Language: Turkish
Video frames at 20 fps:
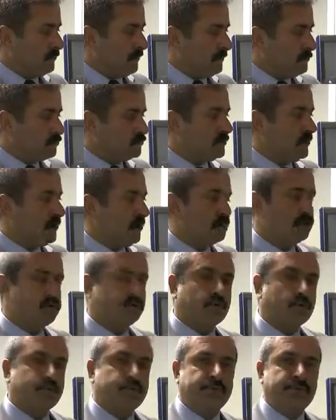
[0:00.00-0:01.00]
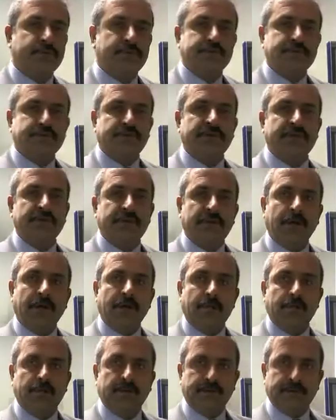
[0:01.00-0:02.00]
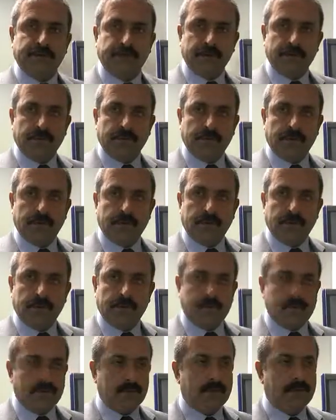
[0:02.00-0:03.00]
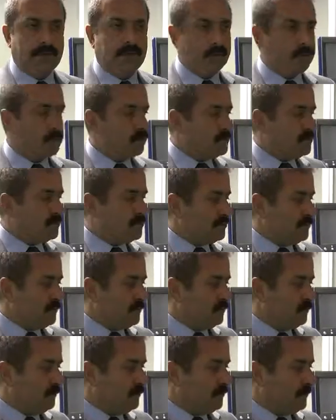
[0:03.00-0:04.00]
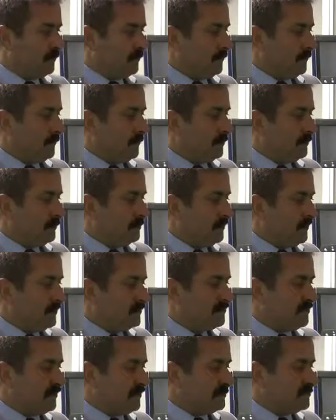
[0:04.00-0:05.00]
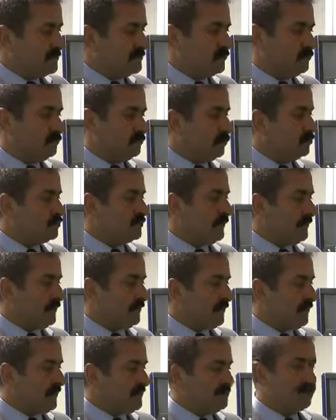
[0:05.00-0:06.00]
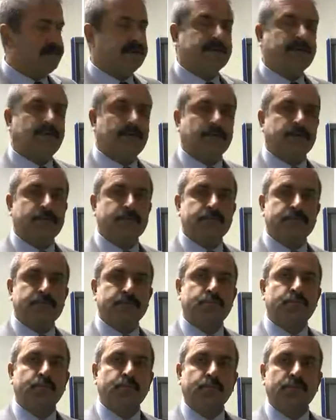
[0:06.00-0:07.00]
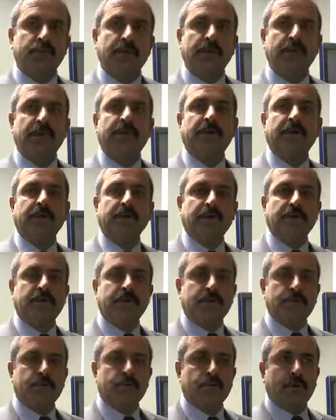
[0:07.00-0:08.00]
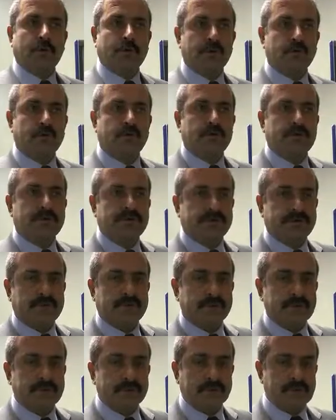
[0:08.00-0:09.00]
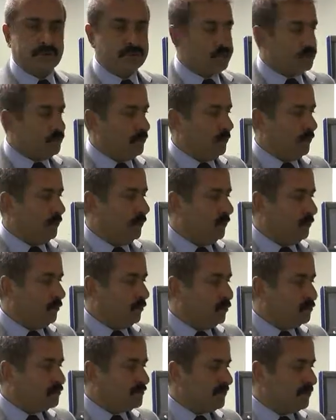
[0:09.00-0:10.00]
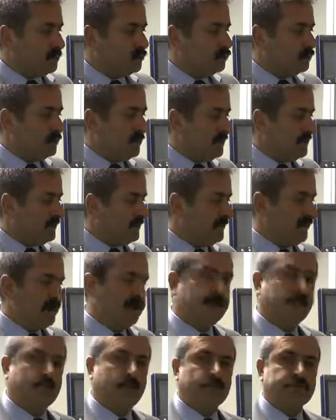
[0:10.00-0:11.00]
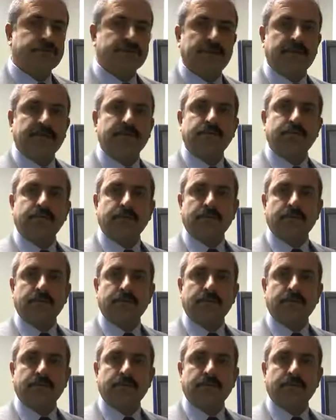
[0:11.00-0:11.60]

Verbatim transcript: henüz daha çok bir şeyini alamadık. E, onun için e, gençlerimizi özellikle Eskişehir halkımızı bu konuda ilgili duyarlı olmaya çalışıyoruz. Özel günlerinde, özel e,